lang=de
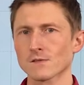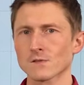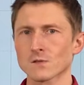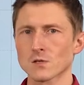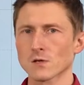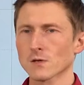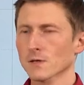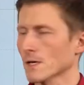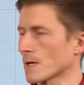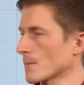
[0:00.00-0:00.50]
zu
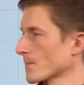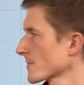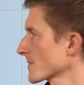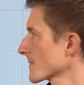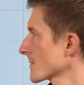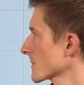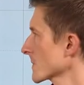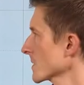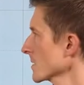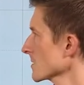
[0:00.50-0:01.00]
teuer.
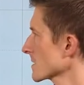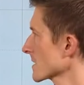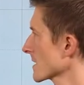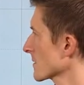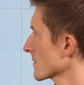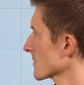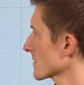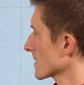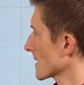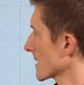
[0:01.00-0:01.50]
Ne,
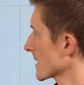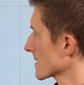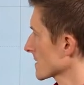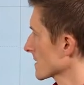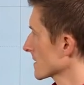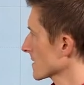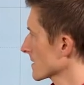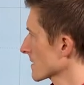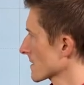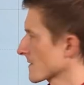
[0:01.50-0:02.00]
der
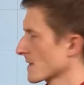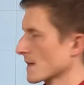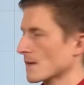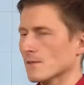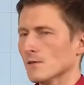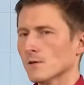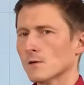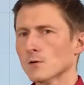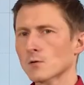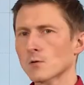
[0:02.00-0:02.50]
hätte
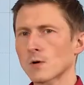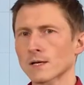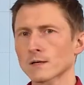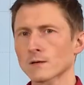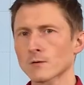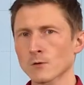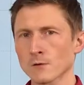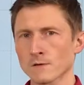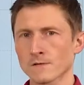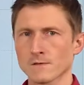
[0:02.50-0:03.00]
6 Euro an
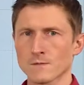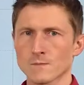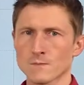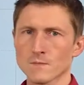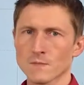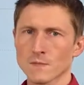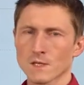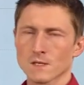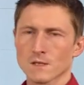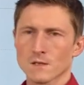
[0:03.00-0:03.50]

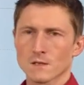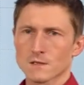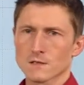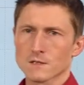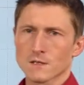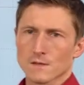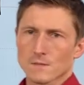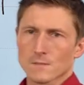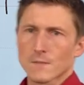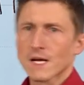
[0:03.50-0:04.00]
Kosten,
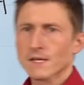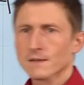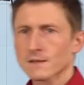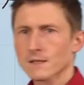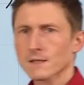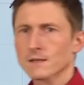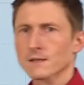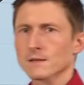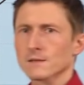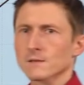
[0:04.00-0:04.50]
das macht
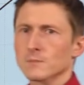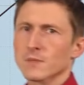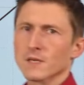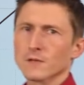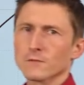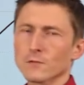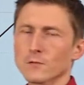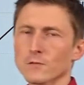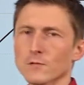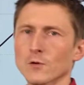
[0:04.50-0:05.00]
er nicht. Bei
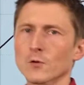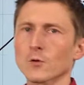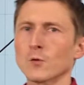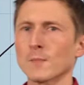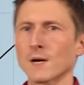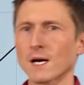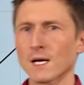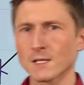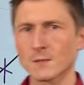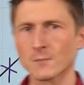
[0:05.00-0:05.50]
5 Euro
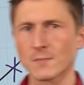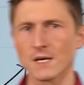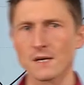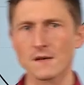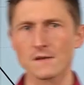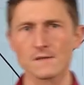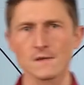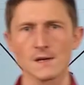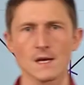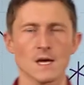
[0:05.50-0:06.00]

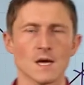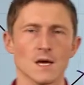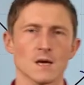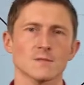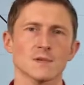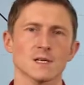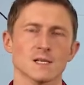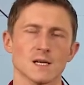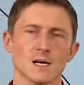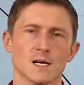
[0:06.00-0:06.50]
Marktpreis
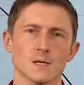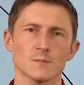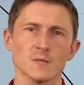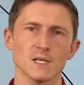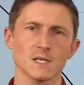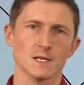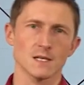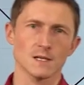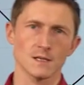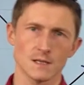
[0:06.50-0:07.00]
wird der
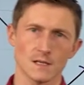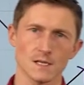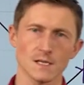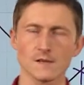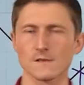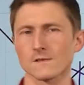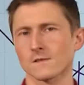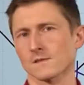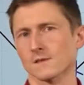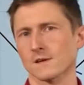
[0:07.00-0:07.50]
Anbieter
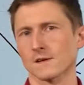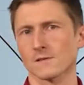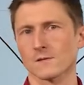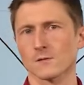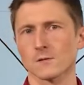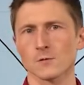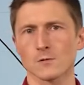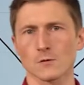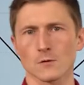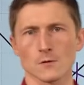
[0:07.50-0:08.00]
nicht zu 6
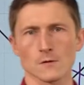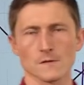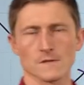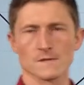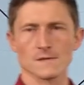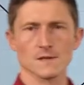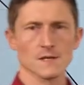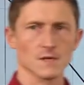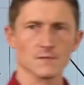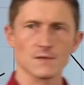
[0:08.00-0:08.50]
Euro
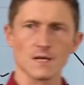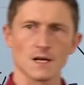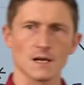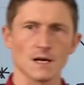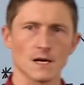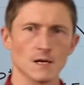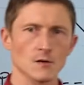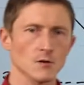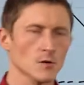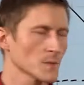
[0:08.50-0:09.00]
Kosten irgendwie
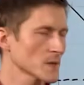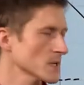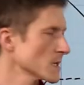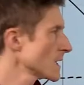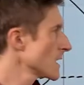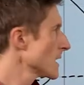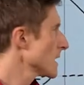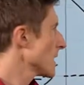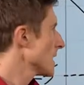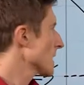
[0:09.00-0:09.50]
klarkommen.
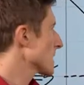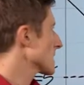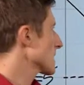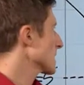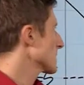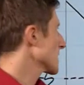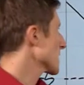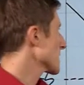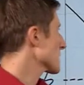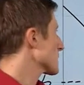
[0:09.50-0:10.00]

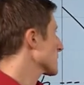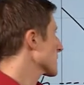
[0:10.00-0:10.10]
Der wird